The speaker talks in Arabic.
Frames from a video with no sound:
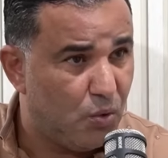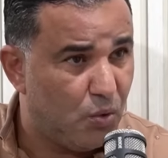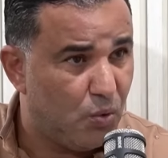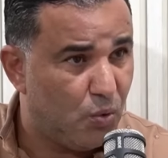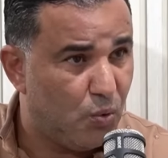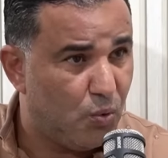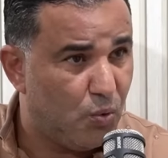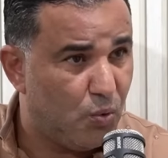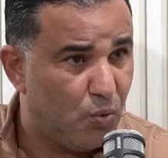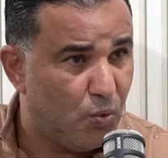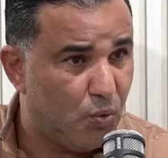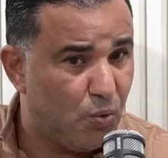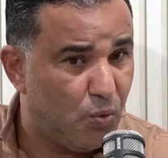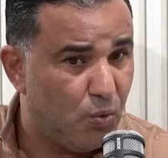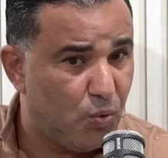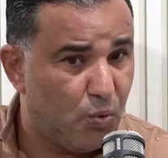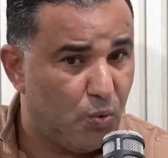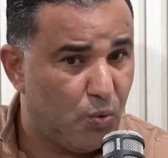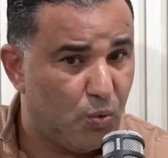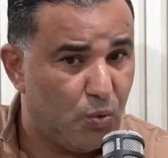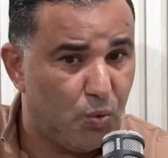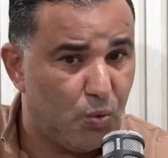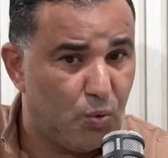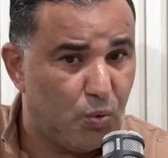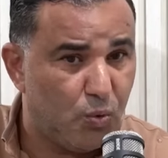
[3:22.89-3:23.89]

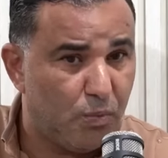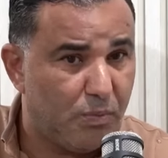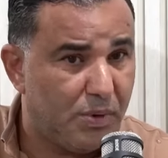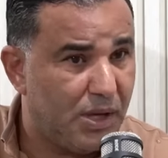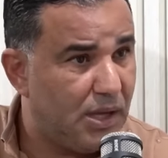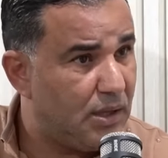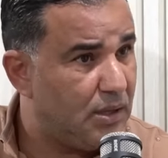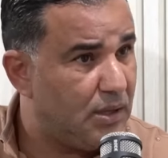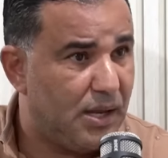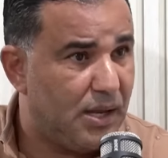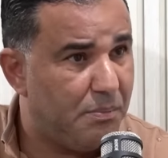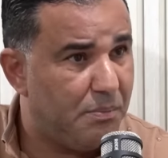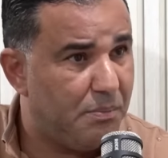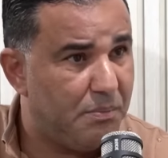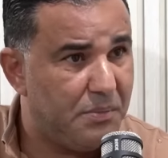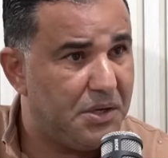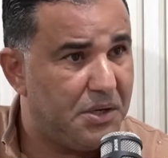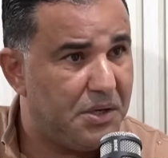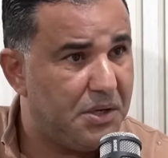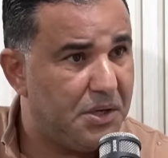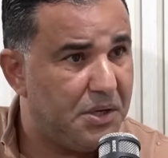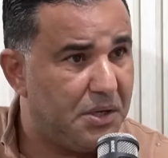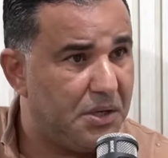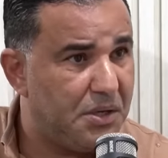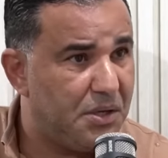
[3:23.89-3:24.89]
ومن بعد طلب
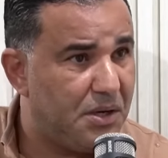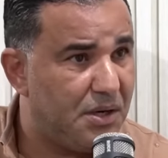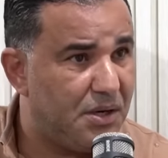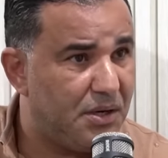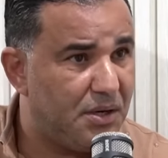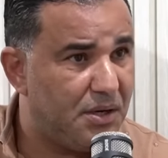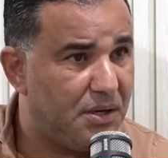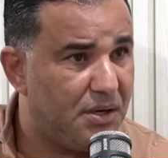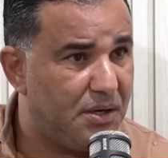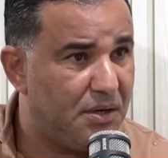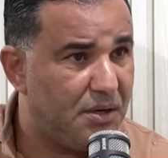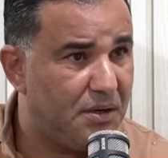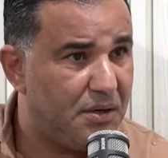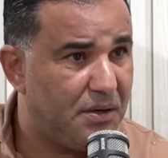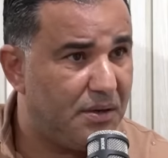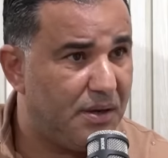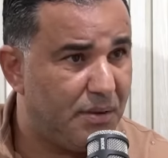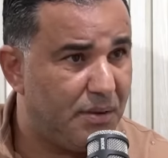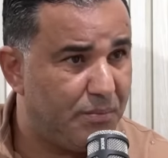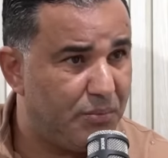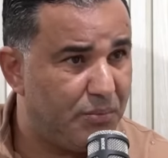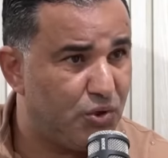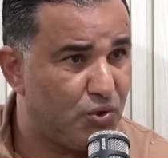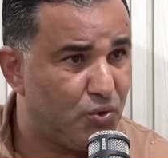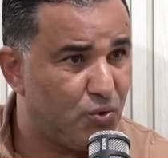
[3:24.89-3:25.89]
مني راني
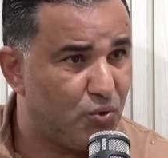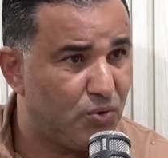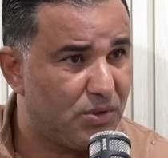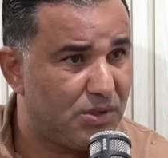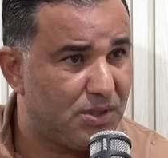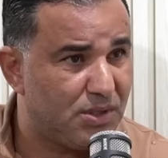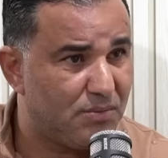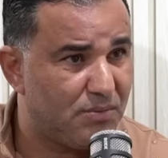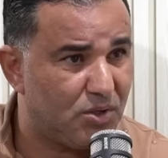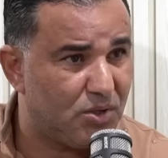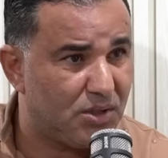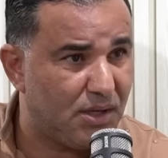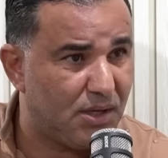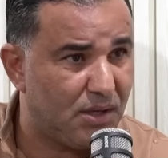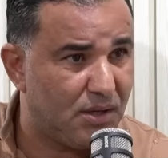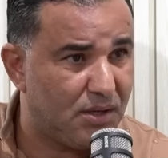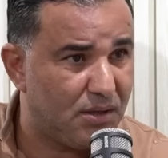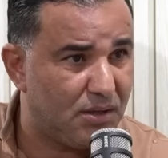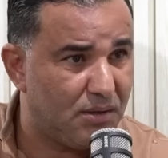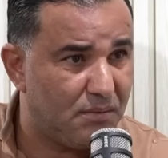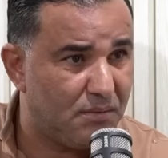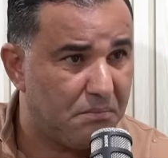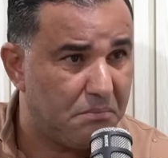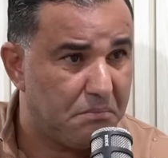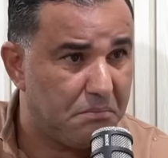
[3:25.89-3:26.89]
نحب نشوت سي مختار
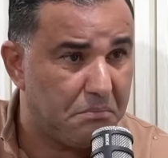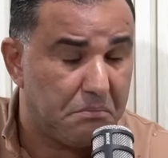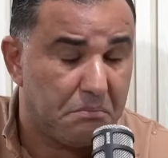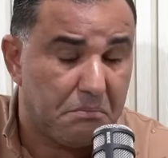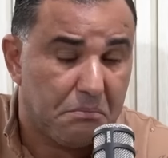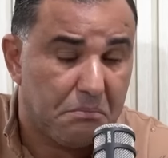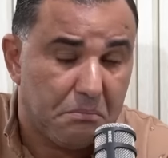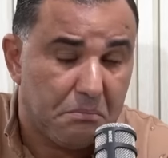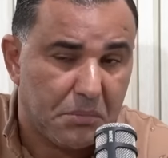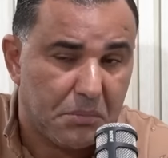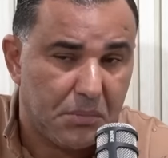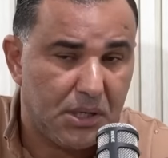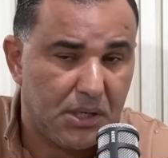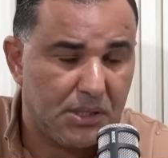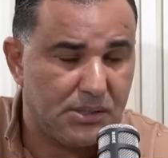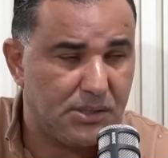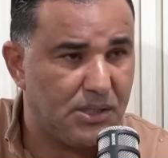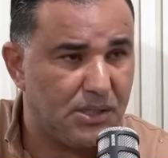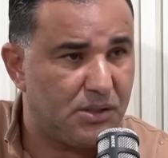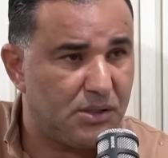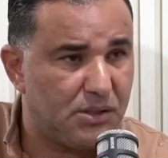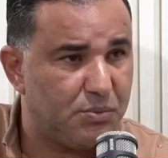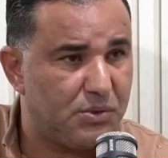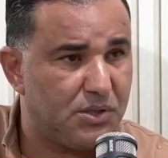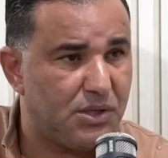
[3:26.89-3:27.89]

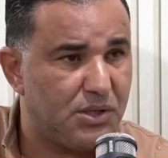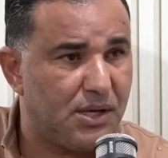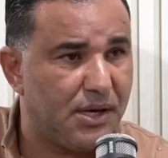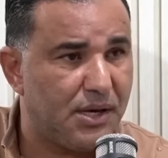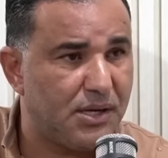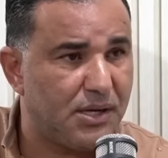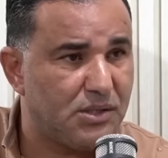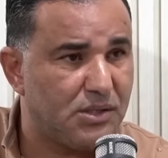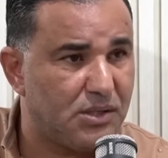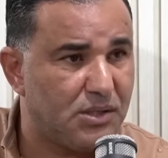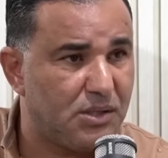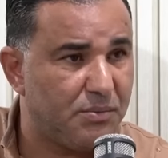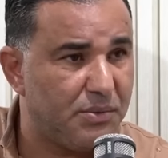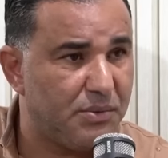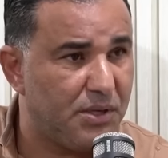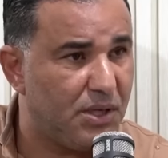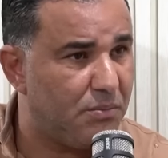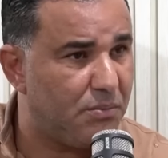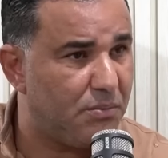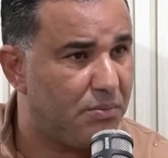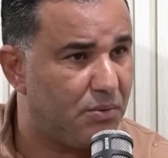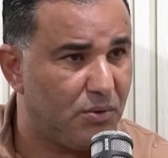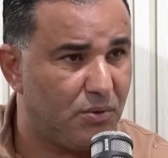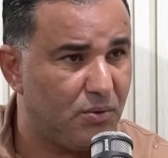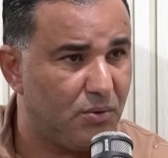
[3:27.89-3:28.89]
تلزيت باش نخرج الطبيب
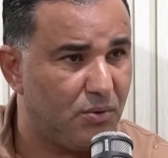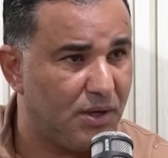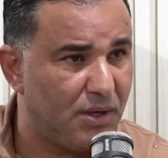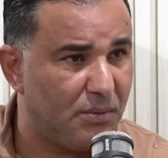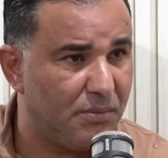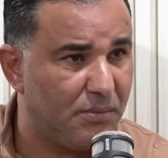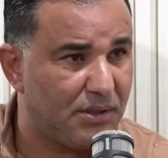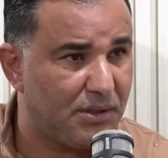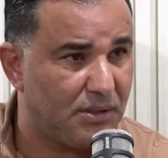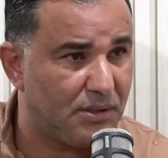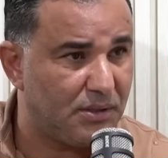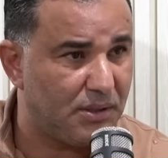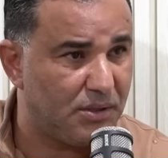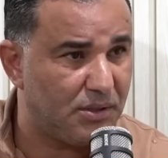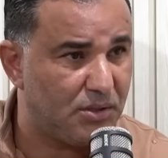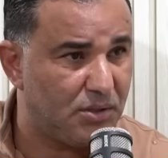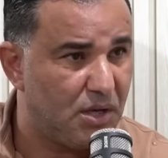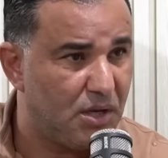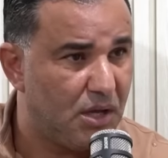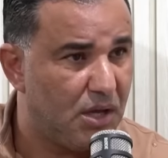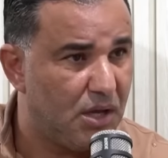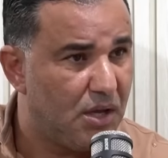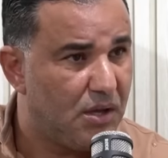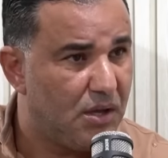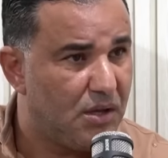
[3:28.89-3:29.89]
قلت له ما عطيتكش
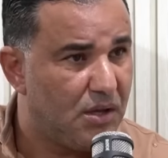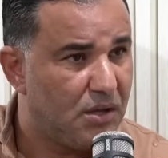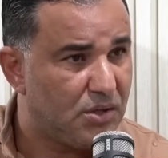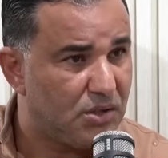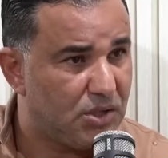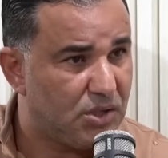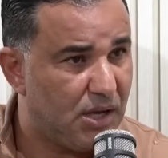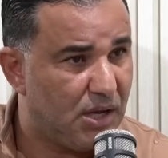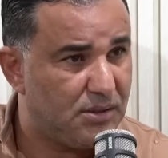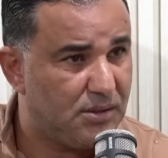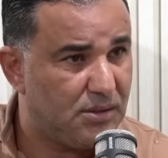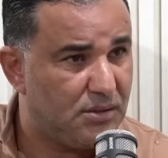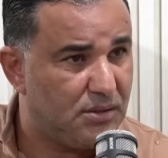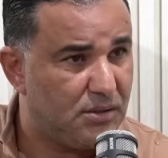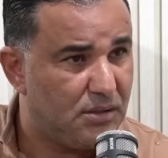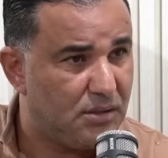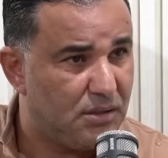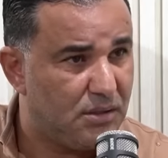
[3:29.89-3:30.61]
شات